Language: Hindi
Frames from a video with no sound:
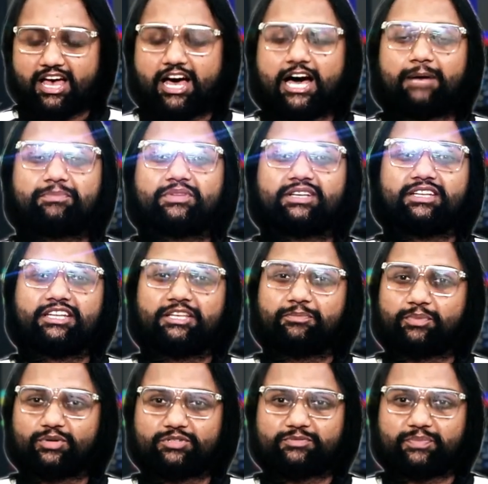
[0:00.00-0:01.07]
आप तक नहीं
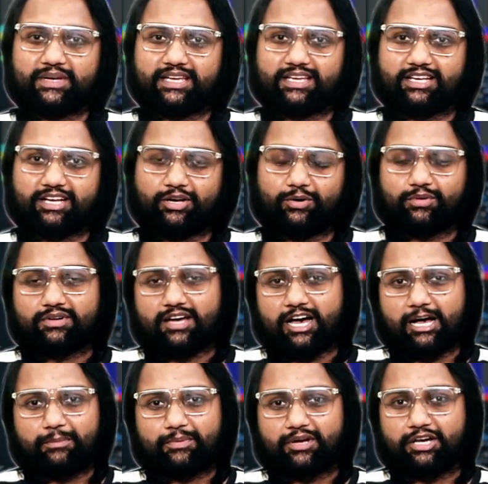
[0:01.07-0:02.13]
पहुंच पाएगा और
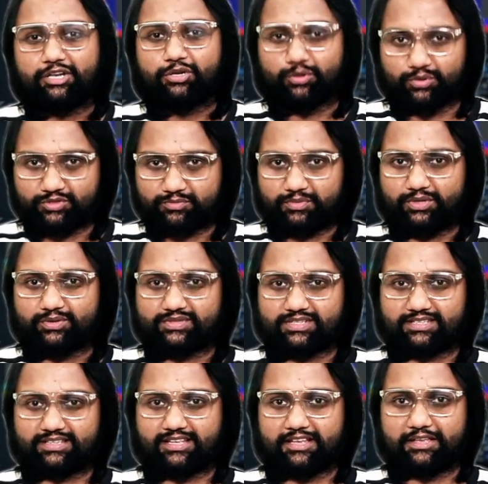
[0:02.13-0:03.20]
आपका लॉस भी हो
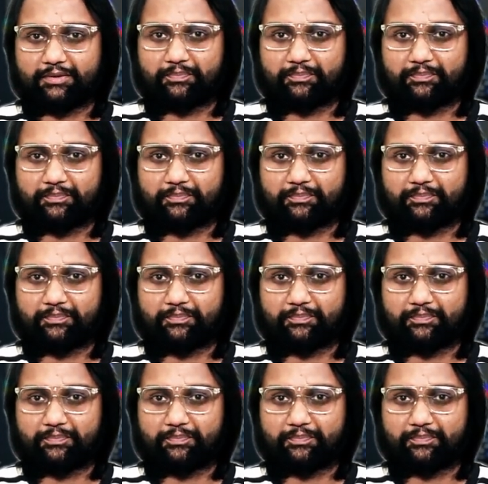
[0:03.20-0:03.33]
सकता